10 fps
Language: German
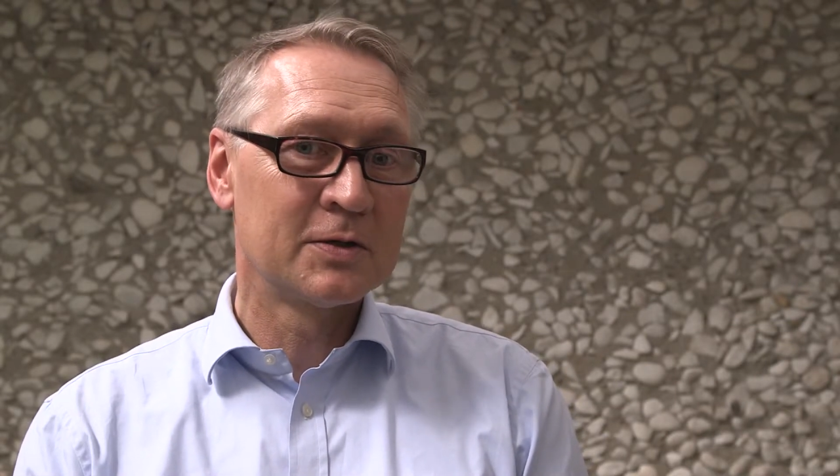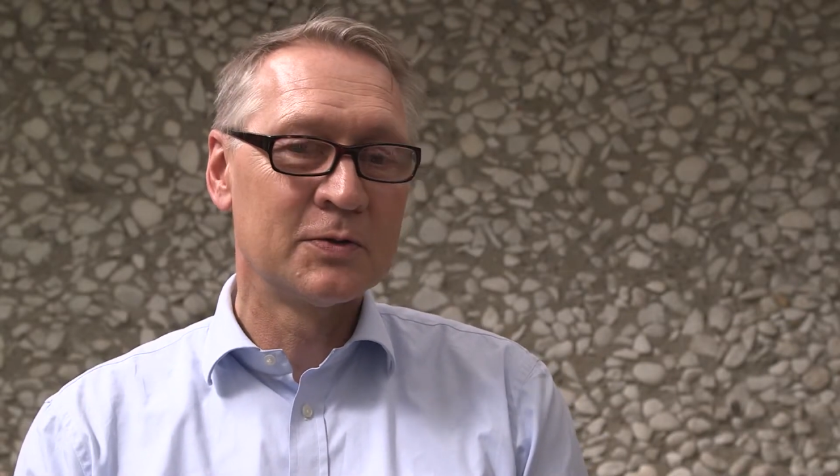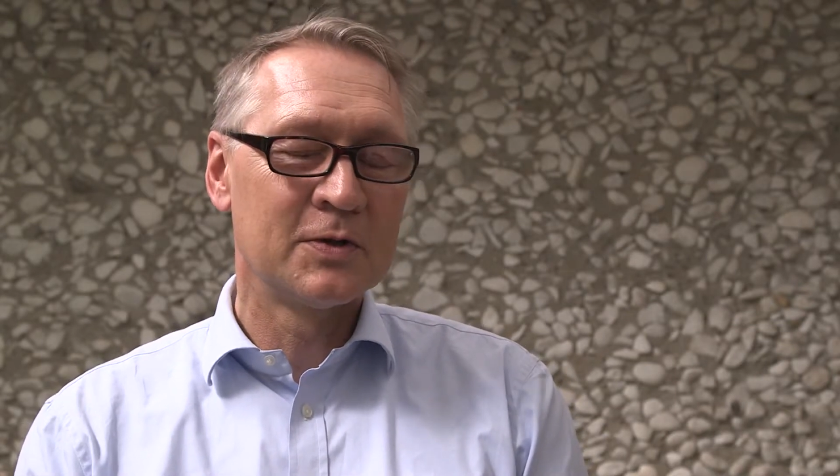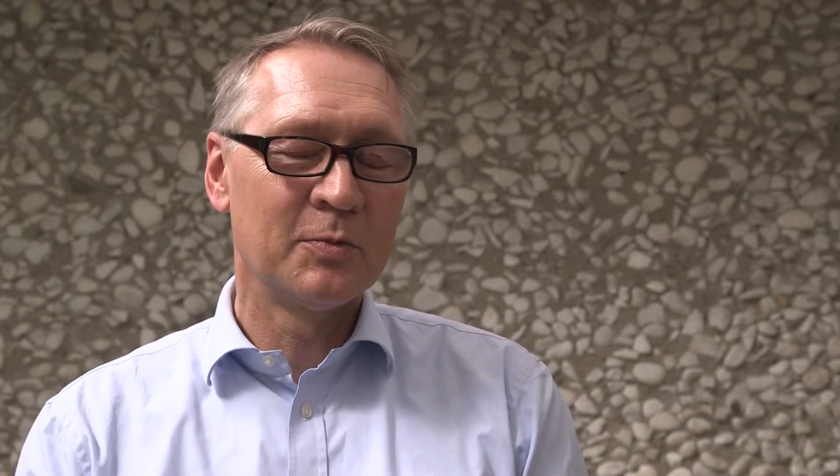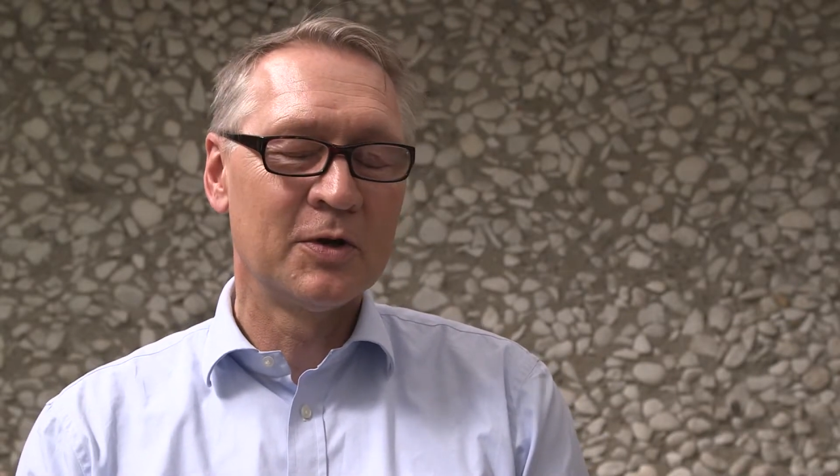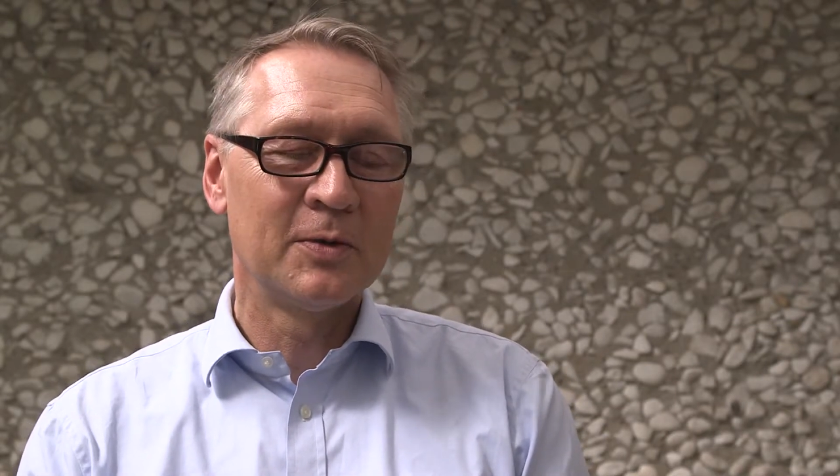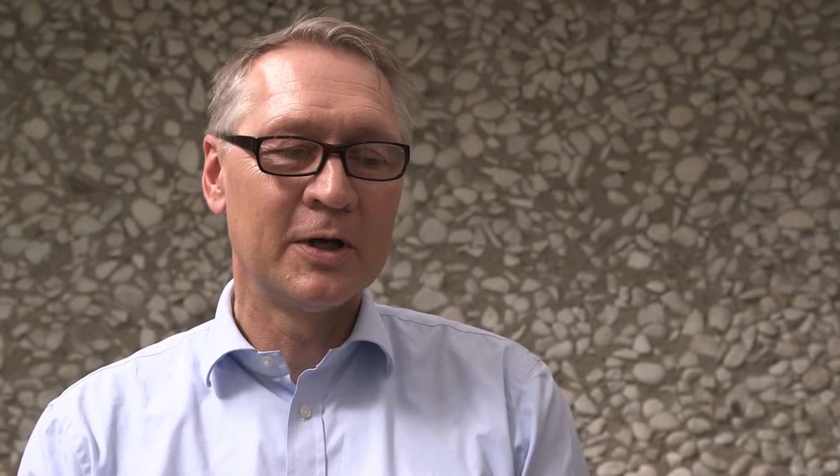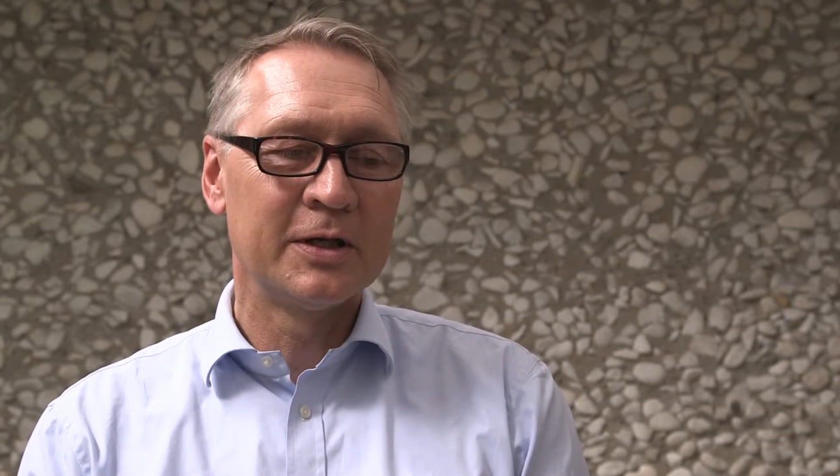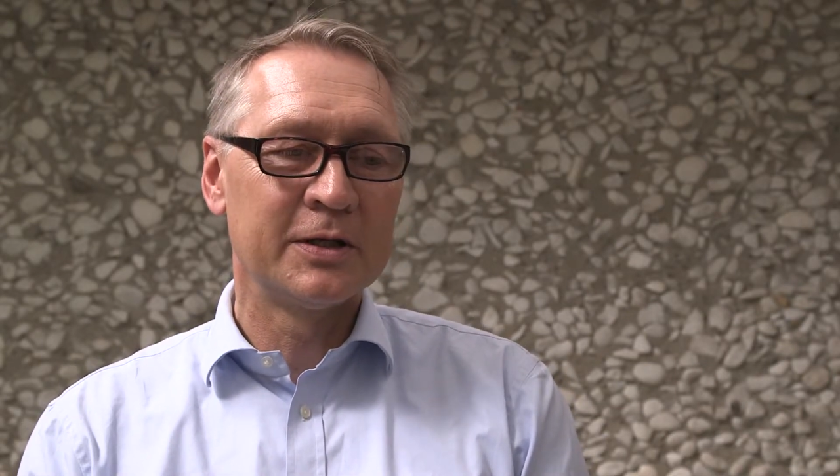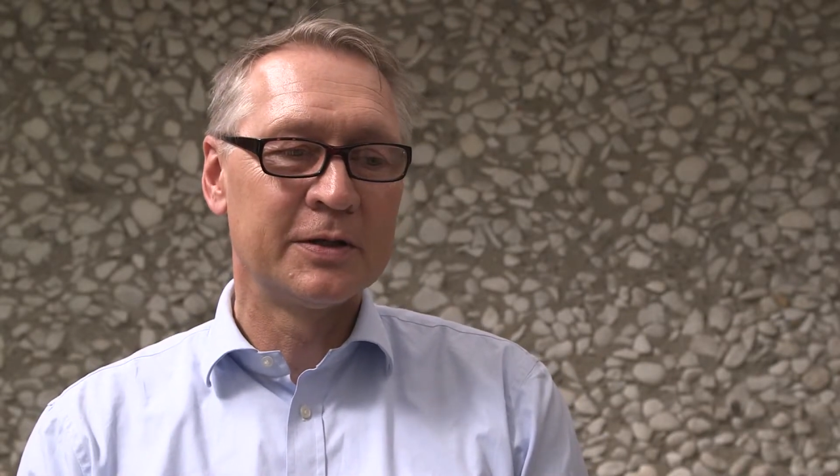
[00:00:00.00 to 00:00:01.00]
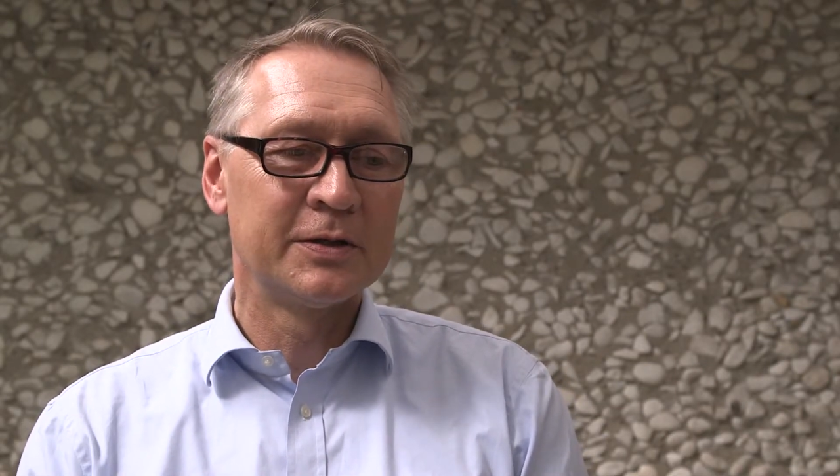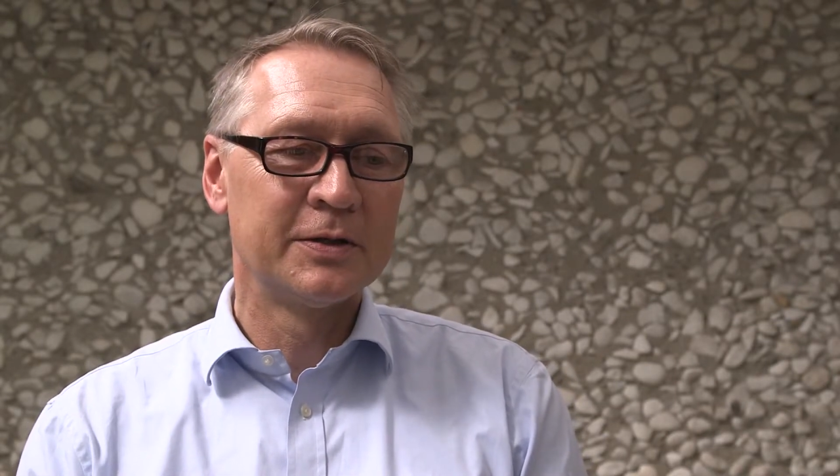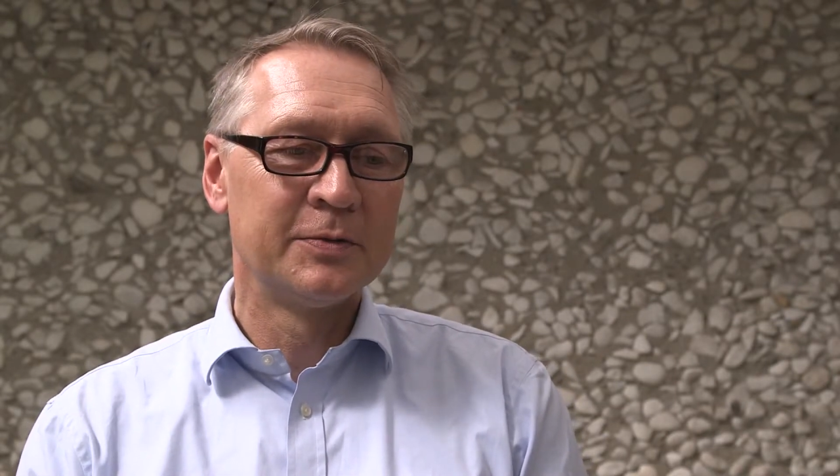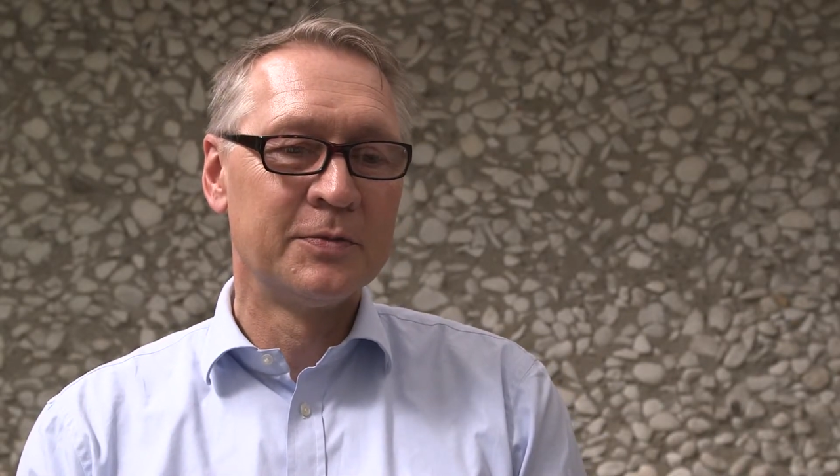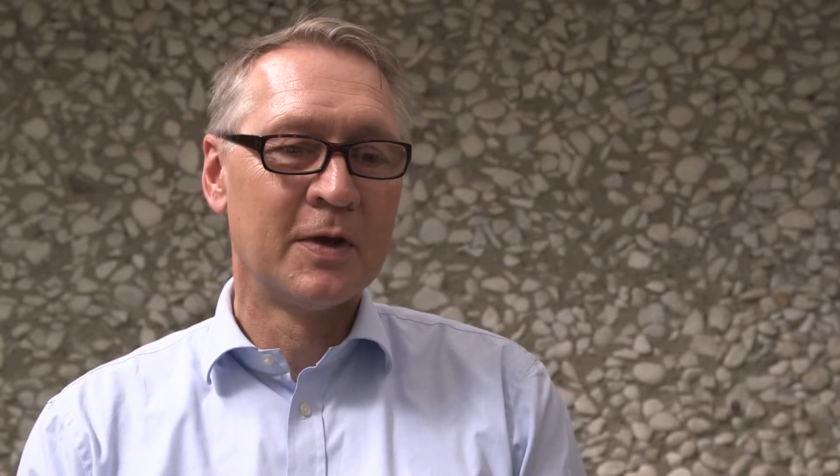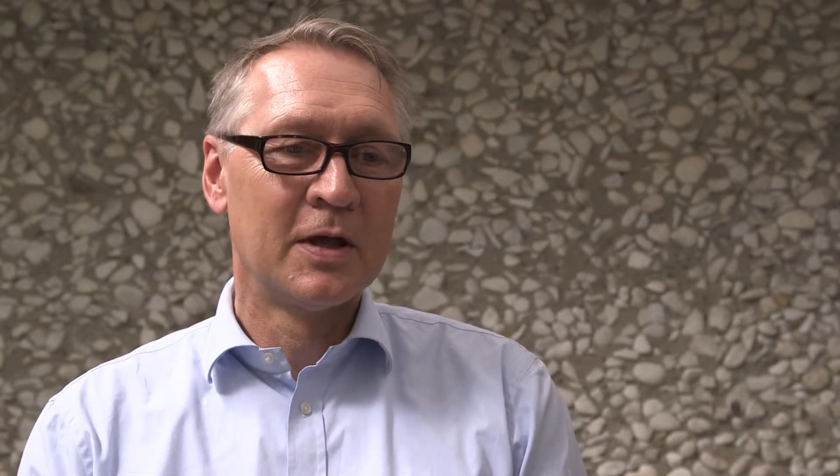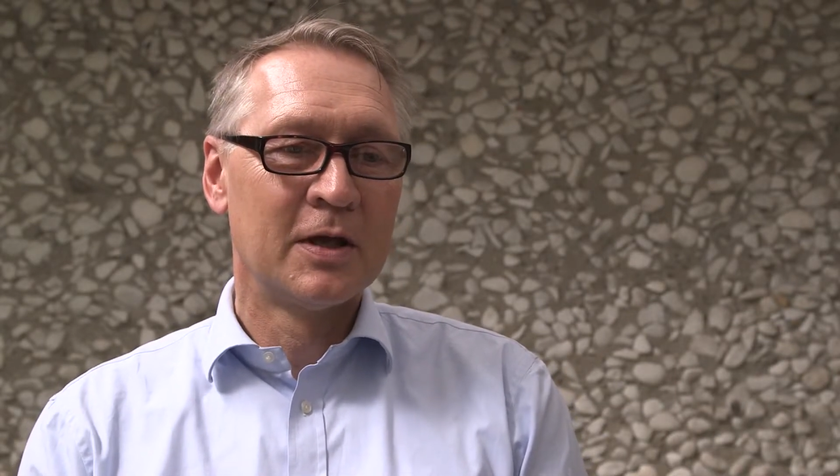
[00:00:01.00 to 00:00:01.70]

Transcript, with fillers: zusammenarbeitet, ähm,